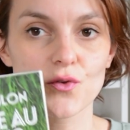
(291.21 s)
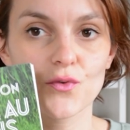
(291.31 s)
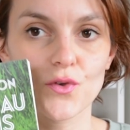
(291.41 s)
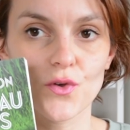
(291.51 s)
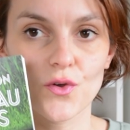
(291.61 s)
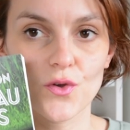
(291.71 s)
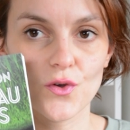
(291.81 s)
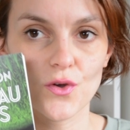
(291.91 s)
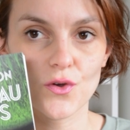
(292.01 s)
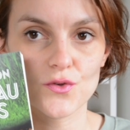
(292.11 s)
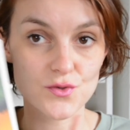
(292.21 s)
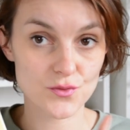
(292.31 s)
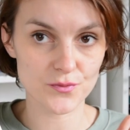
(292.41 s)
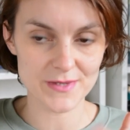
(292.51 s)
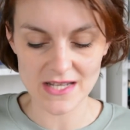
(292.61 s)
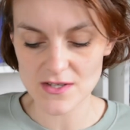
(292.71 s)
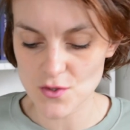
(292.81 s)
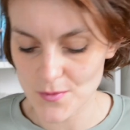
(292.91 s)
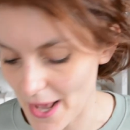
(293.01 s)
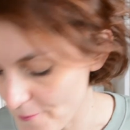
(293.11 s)
Donc je compte bien lire
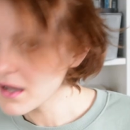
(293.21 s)
celui-là.